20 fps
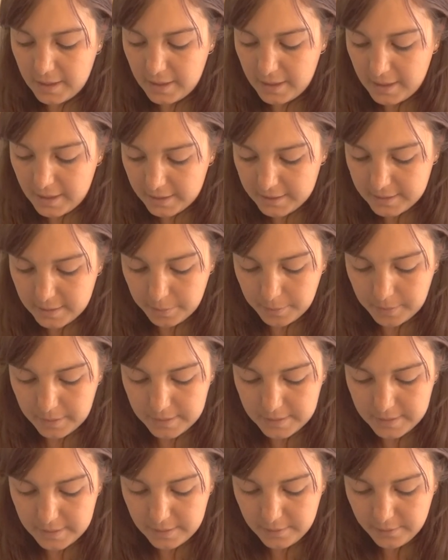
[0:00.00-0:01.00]
et
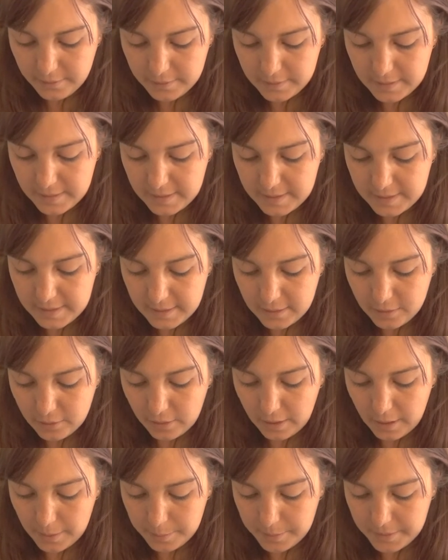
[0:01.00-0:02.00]
dépressives, des cycles
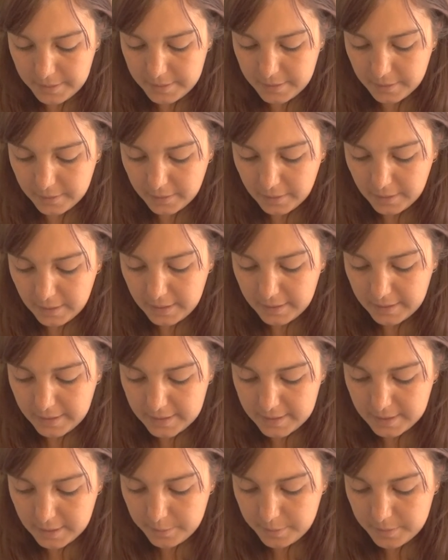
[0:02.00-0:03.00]
rapides,
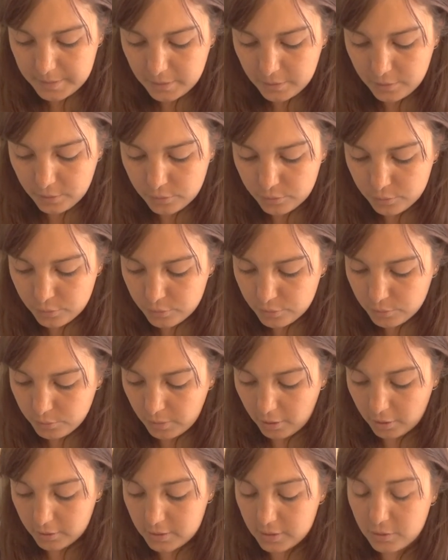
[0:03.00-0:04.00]
4 épisodes en 12
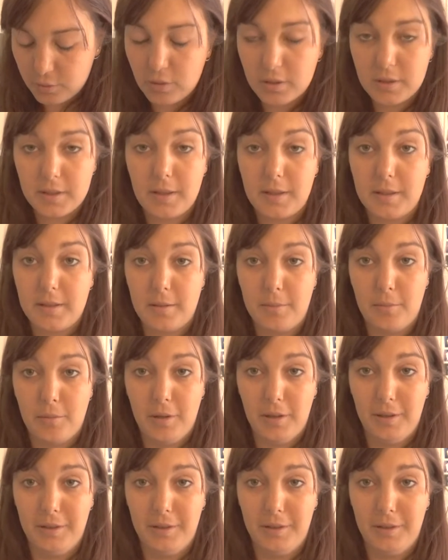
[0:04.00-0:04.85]
mois, alors ça je crois que ça c'est moi.